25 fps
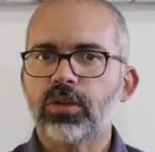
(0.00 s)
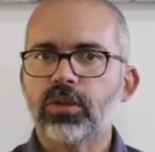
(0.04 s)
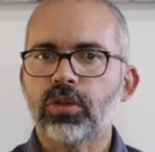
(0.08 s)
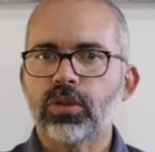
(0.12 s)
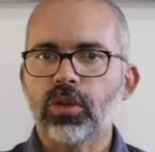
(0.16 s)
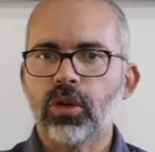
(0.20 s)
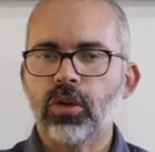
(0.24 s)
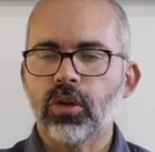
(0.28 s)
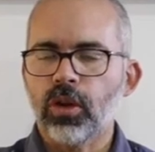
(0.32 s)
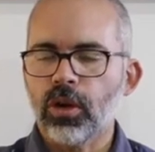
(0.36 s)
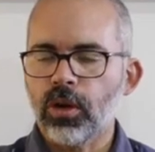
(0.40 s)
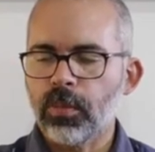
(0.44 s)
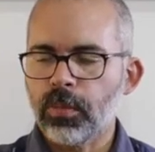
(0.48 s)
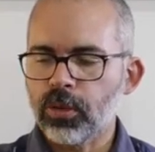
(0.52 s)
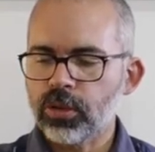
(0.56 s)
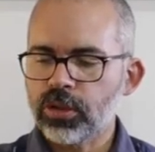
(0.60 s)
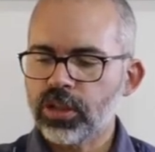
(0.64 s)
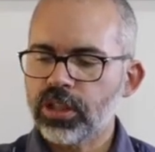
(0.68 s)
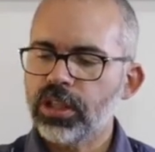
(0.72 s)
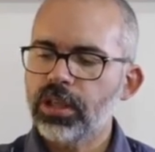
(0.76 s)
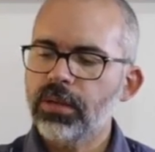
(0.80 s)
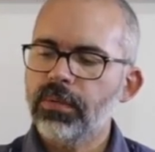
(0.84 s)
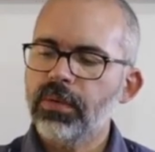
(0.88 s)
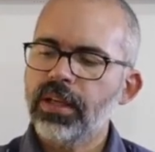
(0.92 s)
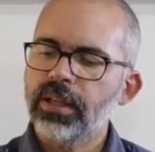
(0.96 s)
todo lo
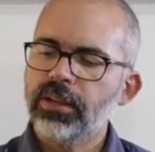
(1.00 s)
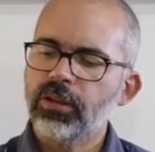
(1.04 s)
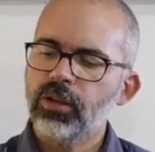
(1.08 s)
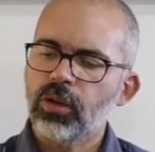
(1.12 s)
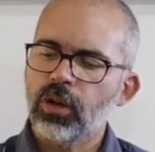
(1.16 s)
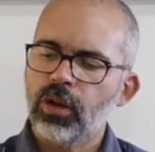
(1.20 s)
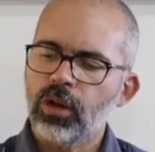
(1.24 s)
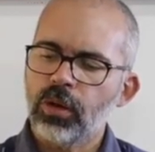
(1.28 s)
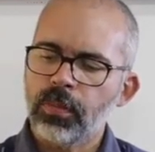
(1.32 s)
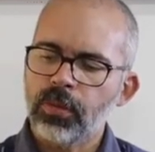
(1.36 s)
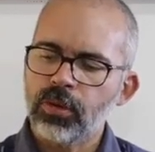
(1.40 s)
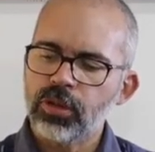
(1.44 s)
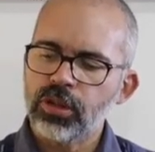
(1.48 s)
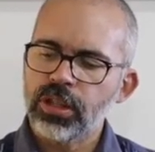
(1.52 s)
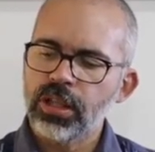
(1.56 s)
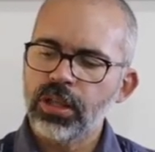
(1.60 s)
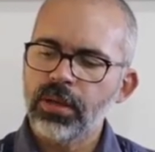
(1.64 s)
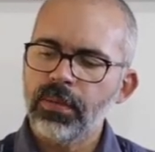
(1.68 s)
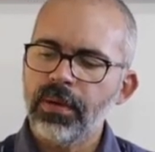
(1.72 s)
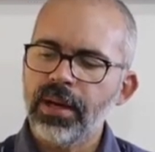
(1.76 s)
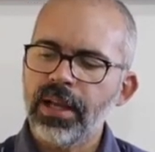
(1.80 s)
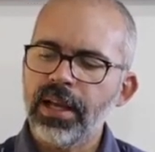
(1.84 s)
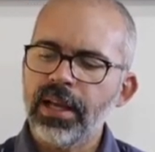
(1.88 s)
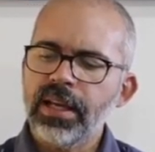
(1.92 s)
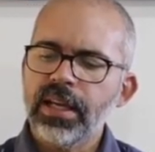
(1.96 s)
posible, todo lo
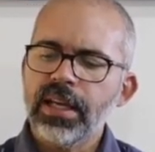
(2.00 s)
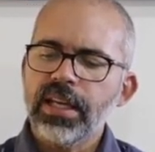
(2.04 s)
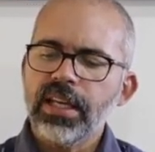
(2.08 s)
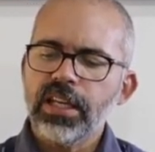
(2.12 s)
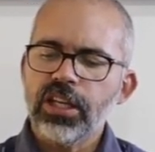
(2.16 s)
posible,